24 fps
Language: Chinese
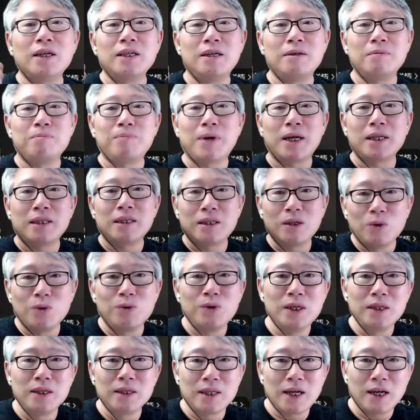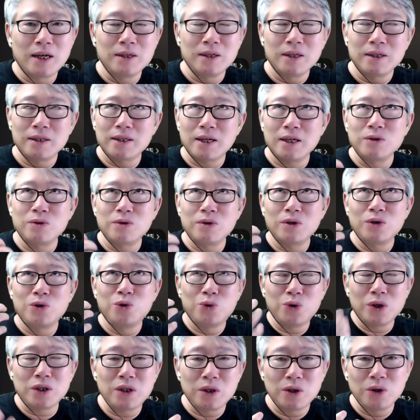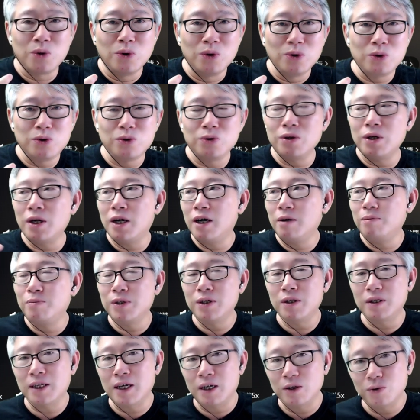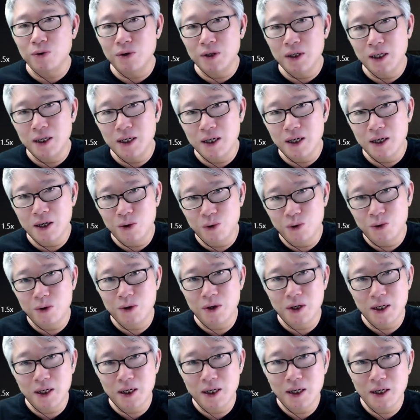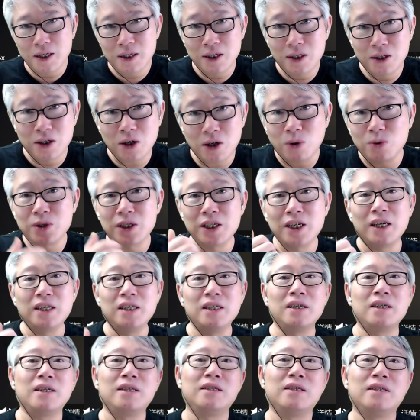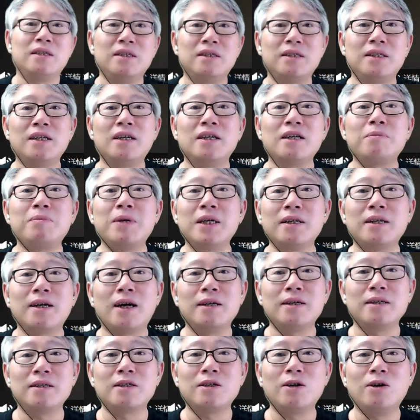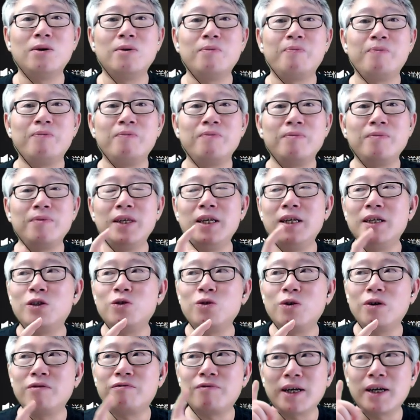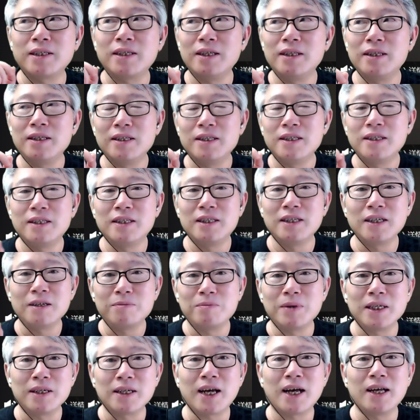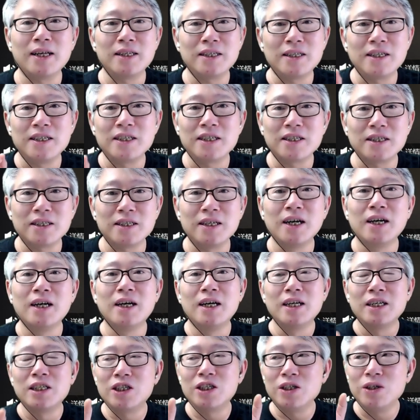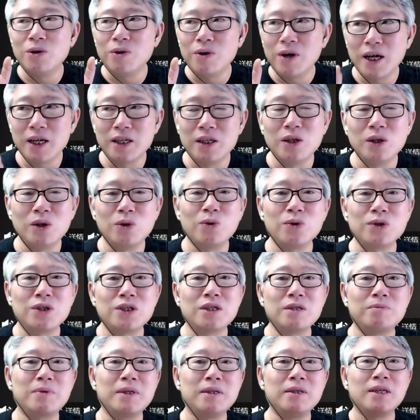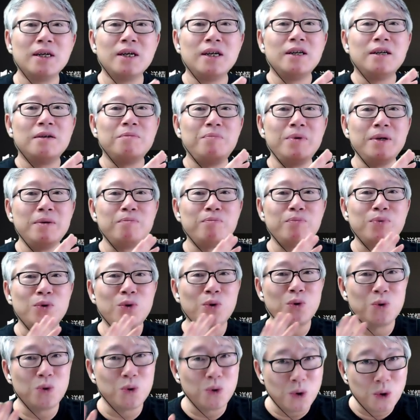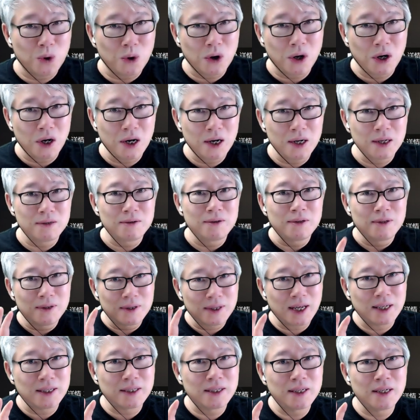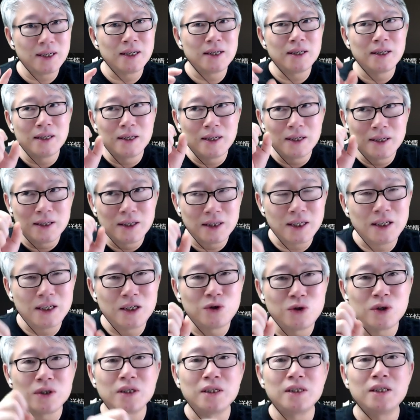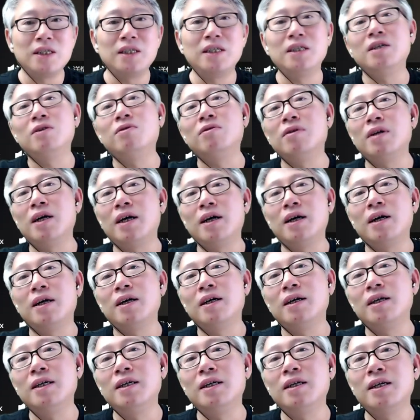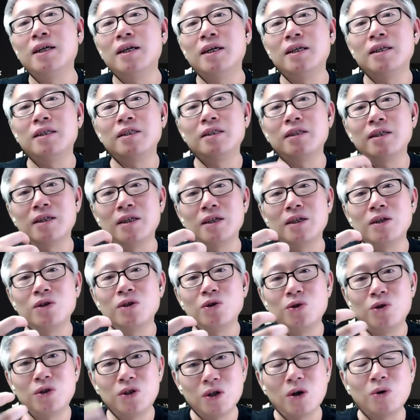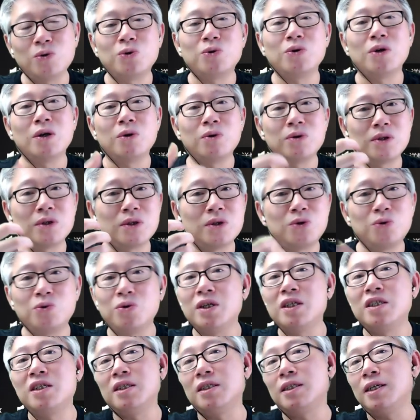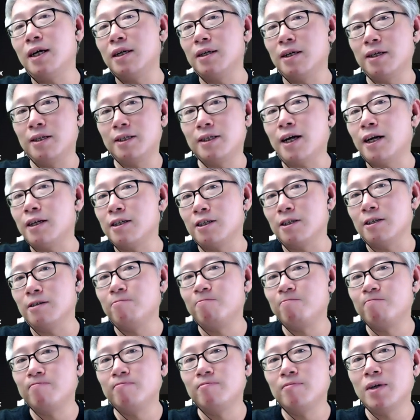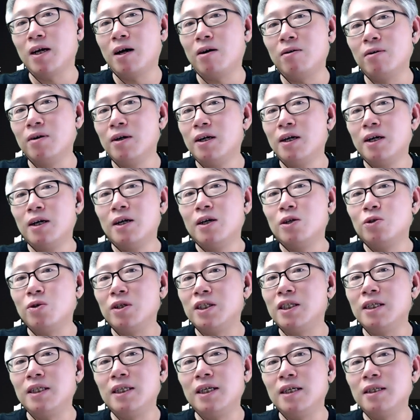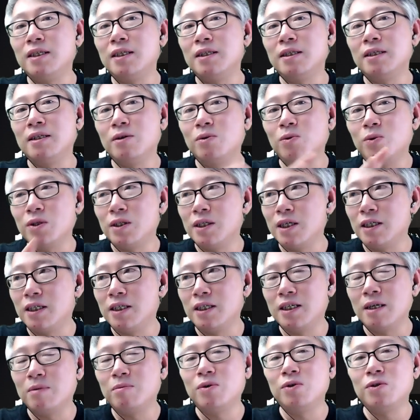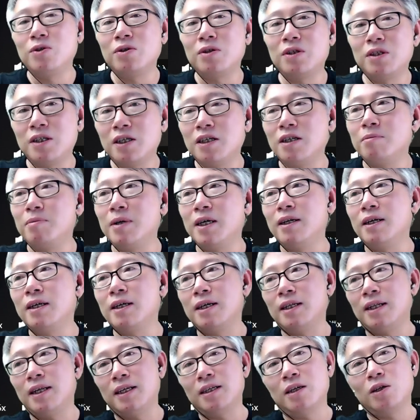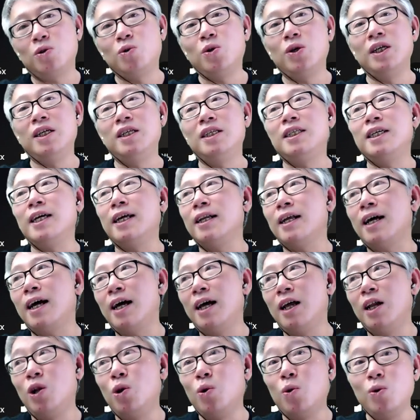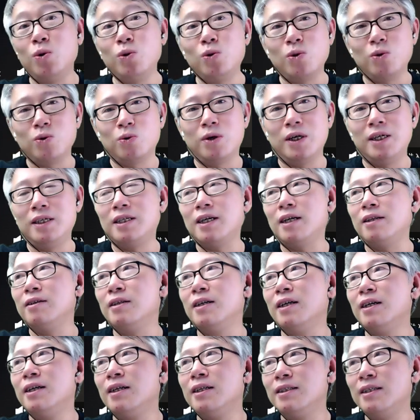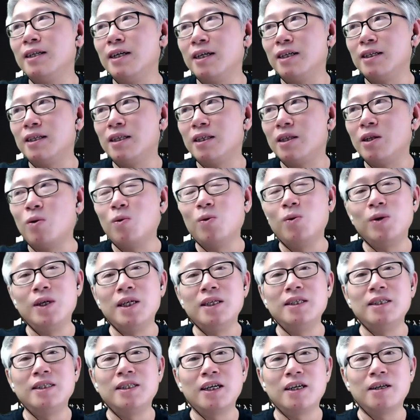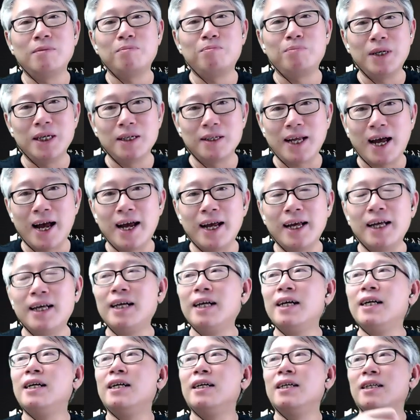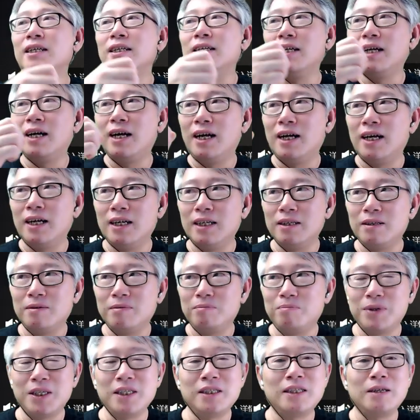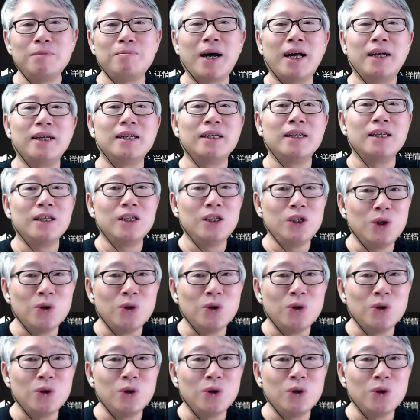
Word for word: 当你把抖音当当做一个学习的工具，而不是当做一个娱乐和消遣的这样一个平台的时候，你就会发现这个平台其实是有很多视频并不火，但是呢，的确是提供了一个这个教学或者学习这样一个价值。 好，所以今天我这期节目就特别的跟大家推荐啊，隆重推荐这个抖音这个平台，呃 ，P C 版，